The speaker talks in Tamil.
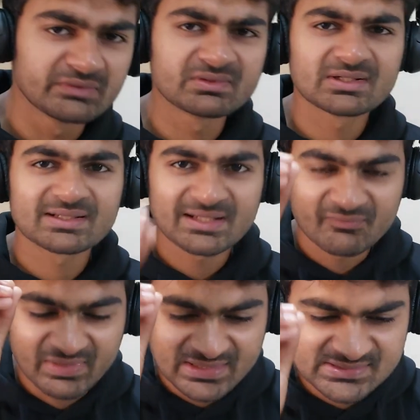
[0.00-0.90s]

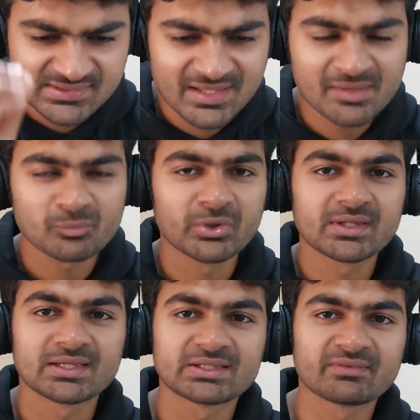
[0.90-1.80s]
இவனுங்களுக்குலாம் வயசு தான்
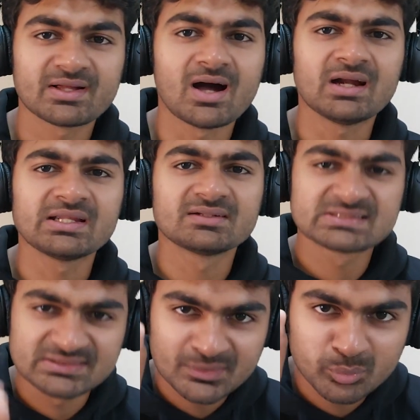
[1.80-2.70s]
போயிருக்கே தவிர ஆள் இன்னும்
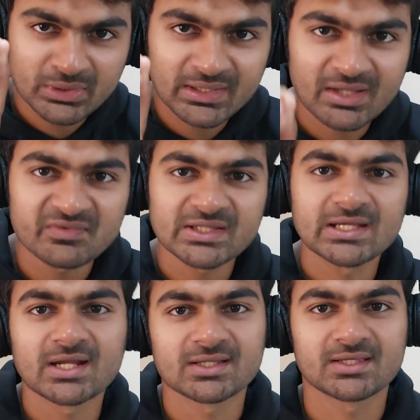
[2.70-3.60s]
சின்ன பிள்ளைங்களாவே
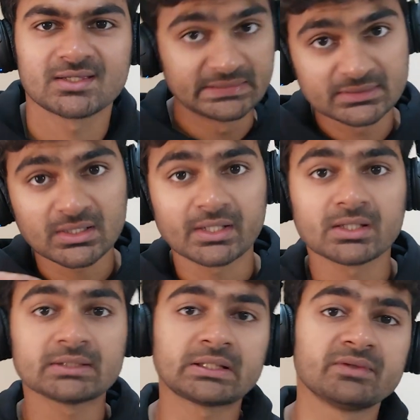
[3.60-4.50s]
இருக்கானுங்க இதுக்காக
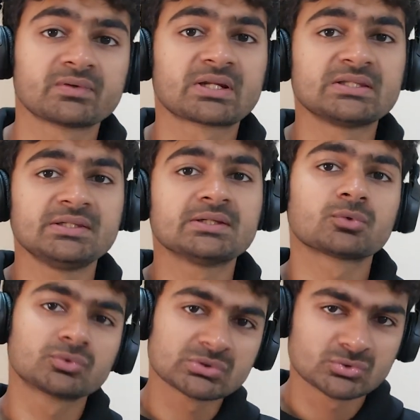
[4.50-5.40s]
எல்லாம் தலைவர் ரஜினியை
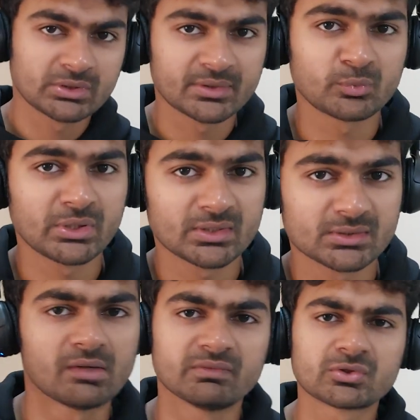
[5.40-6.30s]
குத்தம் சொல்லிட முடியாது
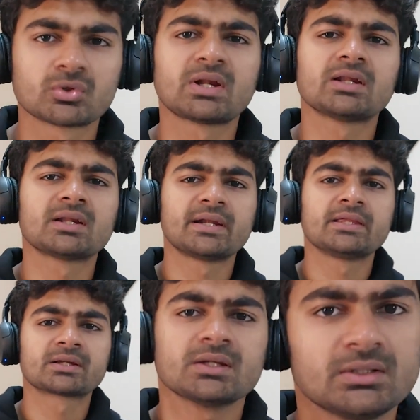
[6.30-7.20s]
அவர் ஒரு நல்ல
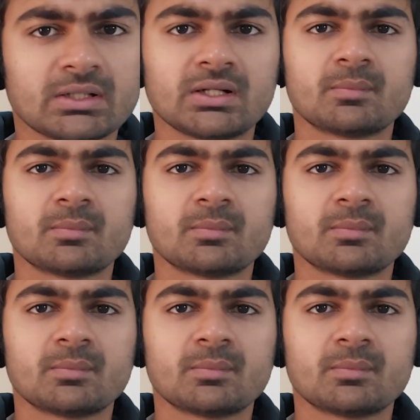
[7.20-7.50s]
நடிகர் நல்ல